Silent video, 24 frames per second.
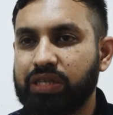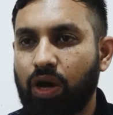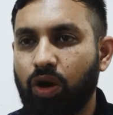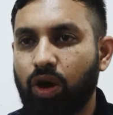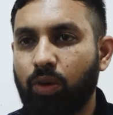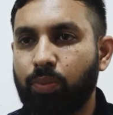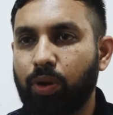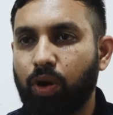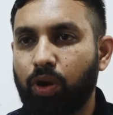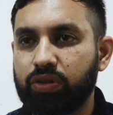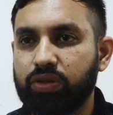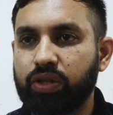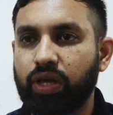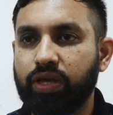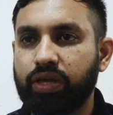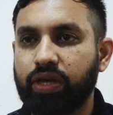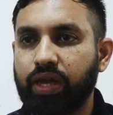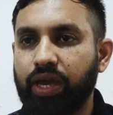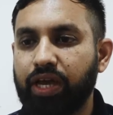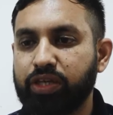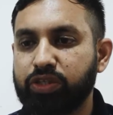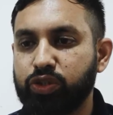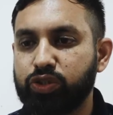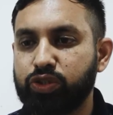চাওয়া পাওয়া থাকে
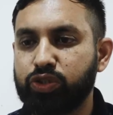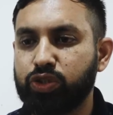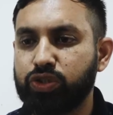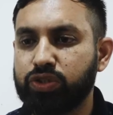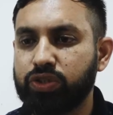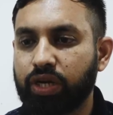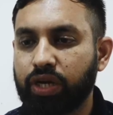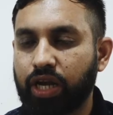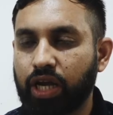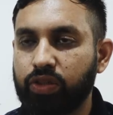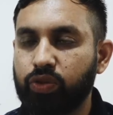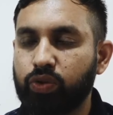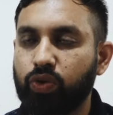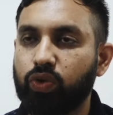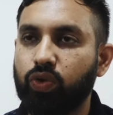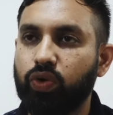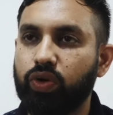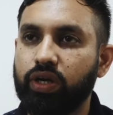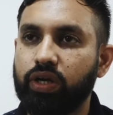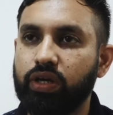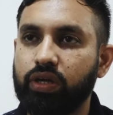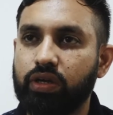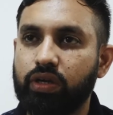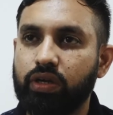অ্যাসোসিয়েশনকে কেন্দ্র
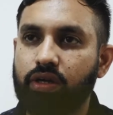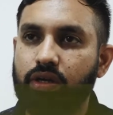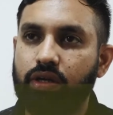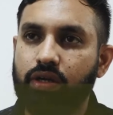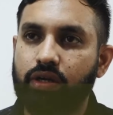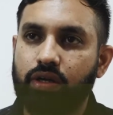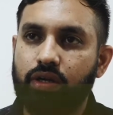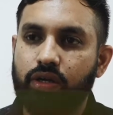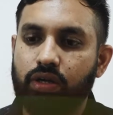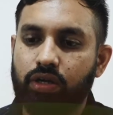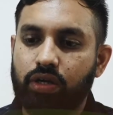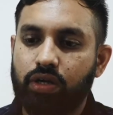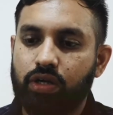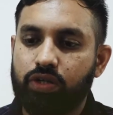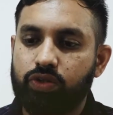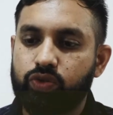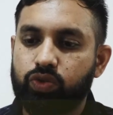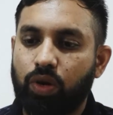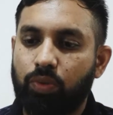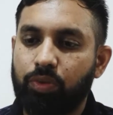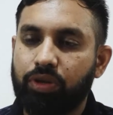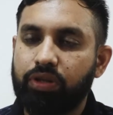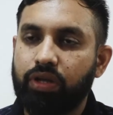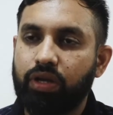করে সো
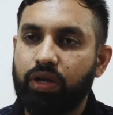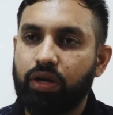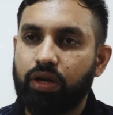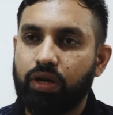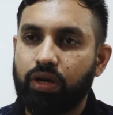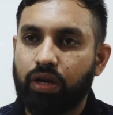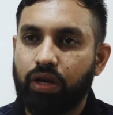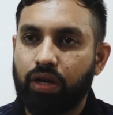আমাদের